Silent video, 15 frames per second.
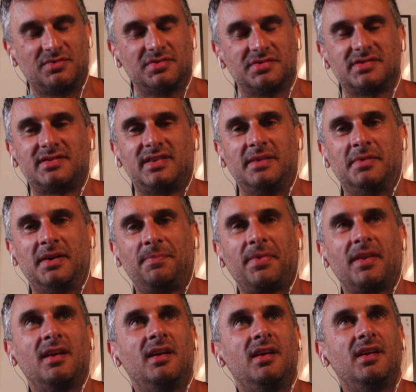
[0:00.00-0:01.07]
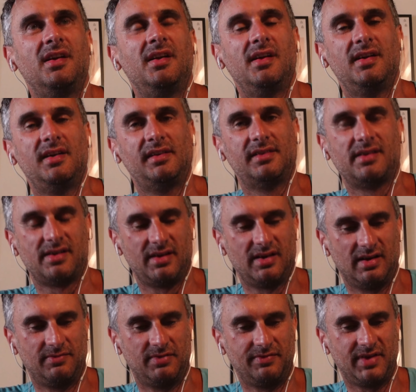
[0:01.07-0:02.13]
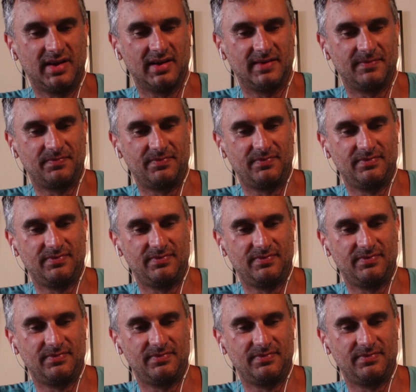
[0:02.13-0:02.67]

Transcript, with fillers: großes Thema, äh, wo wir